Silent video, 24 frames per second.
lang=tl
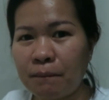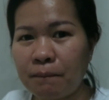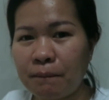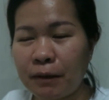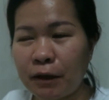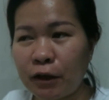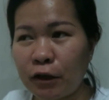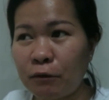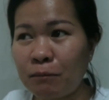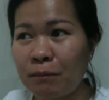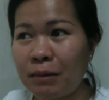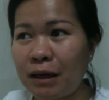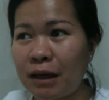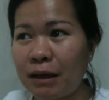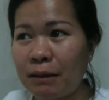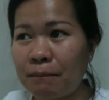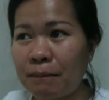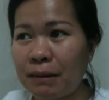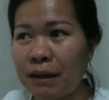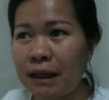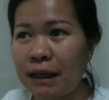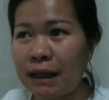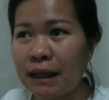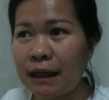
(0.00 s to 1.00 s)
Pero yung mga
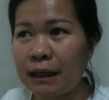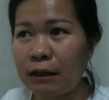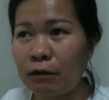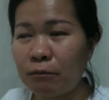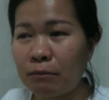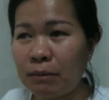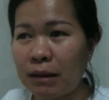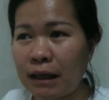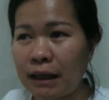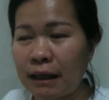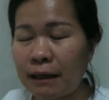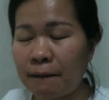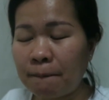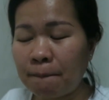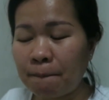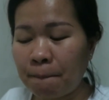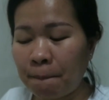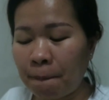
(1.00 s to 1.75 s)
ma, ano, ma,